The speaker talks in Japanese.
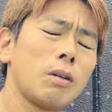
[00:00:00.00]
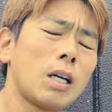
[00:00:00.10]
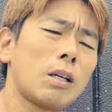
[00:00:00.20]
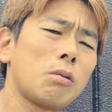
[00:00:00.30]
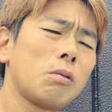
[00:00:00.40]

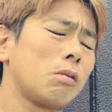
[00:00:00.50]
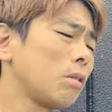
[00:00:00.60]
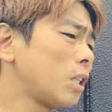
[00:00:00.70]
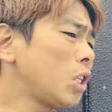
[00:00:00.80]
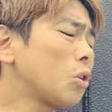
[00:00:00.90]
あの
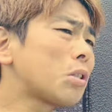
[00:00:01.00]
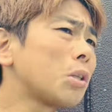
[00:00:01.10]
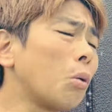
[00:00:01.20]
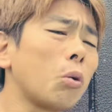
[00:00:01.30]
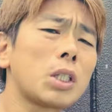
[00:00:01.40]
技
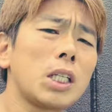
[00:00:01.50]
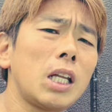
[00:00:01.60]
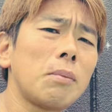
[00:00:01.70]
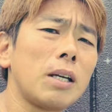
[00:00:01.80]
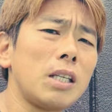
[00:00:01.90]
術を教え
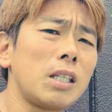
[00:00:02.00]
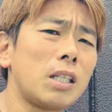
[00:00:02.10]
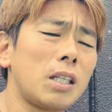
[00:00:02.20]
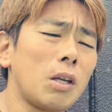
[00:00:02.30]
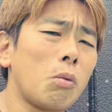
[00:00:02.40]
ればいいっ
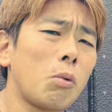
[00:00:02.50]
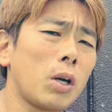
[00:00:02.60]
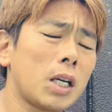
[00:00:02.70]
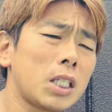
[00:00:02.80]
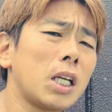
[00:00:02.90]
て思
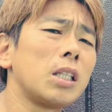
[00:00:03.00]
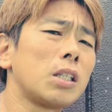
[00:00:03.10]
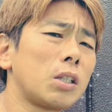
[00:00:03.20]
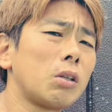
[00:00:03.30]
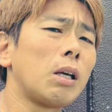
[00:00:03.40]
いがちなんで
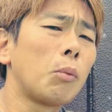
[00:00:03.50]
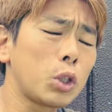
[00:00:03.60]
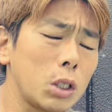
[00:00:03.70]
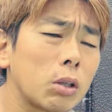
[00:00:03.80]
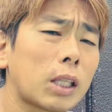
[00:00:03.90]
すけどいやも
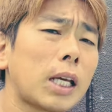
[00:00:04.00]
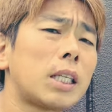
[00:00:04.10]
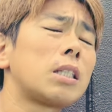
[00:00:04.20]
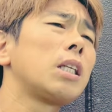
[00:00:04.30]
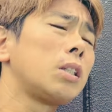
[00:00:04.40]
ちろん大
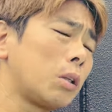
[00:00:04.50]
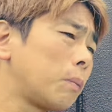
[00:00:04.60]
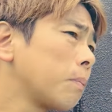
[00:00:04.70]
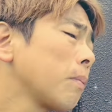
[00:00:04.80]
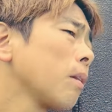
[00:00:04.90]
切ですよ
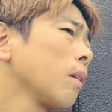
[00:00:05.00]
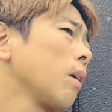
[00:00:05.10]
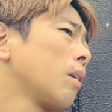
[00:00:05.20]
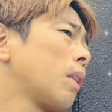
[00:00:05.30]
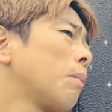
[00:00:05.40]

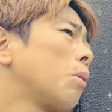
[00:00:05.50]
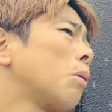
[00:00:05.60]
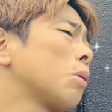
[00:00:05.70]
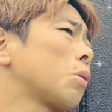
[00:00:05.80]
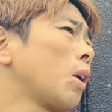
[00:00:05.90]
で
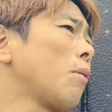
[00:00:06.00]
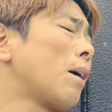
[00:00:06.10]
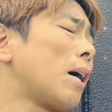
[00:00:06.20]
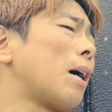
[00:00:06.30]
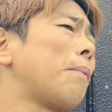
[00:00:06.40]
もそれ
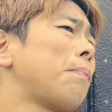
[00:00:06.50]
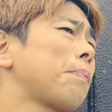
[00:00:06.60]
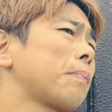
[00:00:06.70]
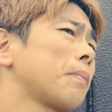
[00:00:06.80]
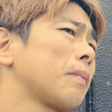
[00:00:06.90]
は
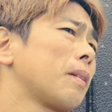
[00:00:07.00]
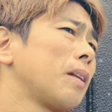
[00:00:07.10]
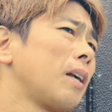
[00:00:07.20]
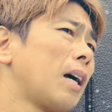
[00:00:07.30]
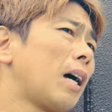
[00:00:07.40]

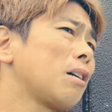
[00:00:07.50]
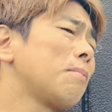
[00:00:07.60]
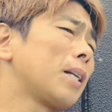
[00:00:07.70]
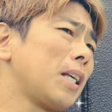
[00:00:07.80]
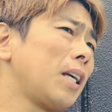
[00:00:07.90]
あく
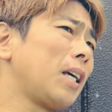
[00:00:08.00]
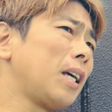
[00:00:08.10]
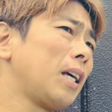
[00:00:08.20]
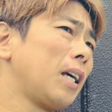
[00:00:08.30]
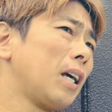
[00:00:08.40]
ま
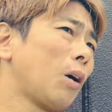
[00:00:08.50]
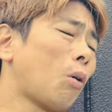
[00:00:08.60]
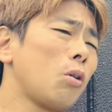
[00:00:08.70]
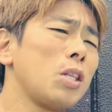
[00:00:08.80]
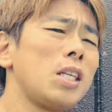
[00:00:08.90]
で
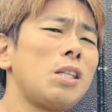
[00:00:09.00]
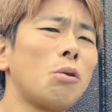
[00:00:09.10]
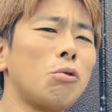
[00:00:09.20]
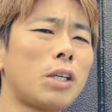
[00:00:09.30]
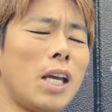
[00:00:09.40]
本人
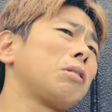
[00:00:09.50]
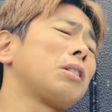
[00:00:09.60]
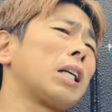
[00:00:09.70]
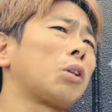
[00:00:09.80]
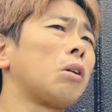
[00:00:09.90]
の受け入れ
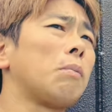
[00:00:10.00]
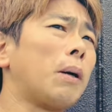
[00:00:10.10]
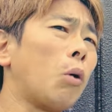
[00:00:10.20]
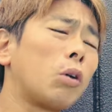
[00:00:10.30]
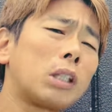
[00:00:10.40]
だと、ま
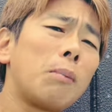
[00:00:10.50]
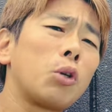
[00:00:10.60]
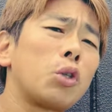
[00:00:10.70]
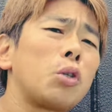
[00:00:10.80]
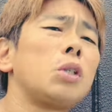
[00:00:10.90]
あ、多くて
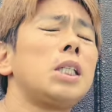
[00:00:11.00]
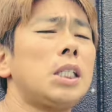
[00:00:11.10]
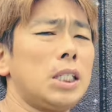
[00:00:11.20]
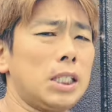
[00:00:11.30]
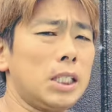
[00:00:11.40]
も10
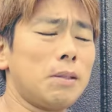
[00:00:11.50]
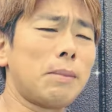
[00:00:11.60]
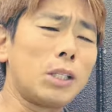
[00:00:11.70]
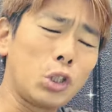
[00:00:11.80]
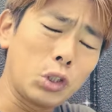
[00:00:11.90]
人、
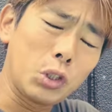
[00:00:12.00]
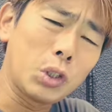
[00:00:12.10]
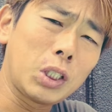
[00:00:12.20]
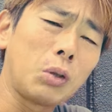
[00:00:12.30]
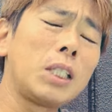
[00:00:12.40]
まあ、
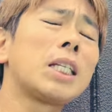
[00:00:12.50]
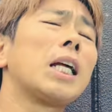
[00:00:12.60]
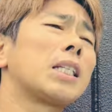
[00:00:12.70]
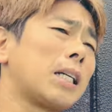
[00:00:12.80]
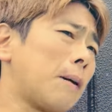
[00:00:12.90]
1415人じゃ
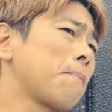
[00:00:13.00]
ないですか